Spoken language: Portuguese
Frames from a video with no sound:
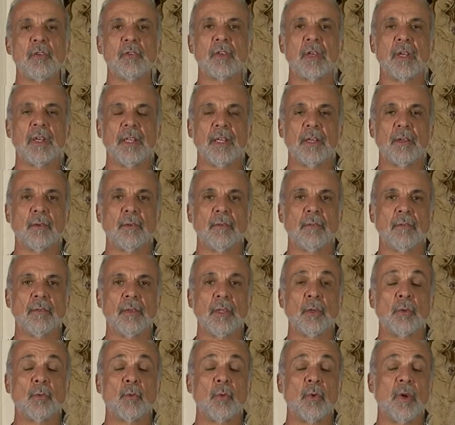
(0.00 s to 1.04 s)
Janeiro,
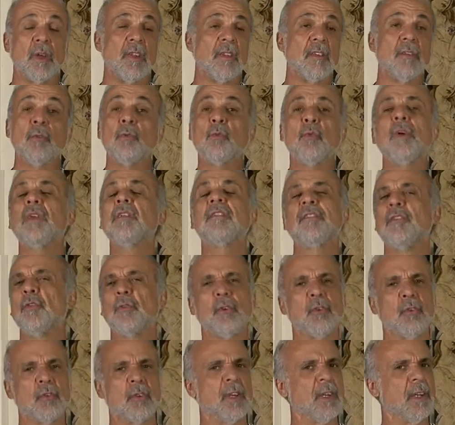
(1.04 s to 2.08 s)
eu conhe... não conheci o
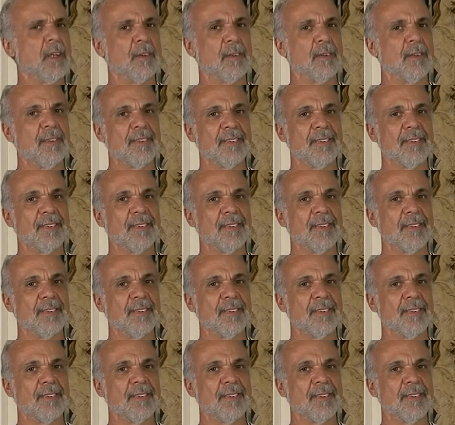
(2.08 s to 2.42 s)
Rio de Janeiro.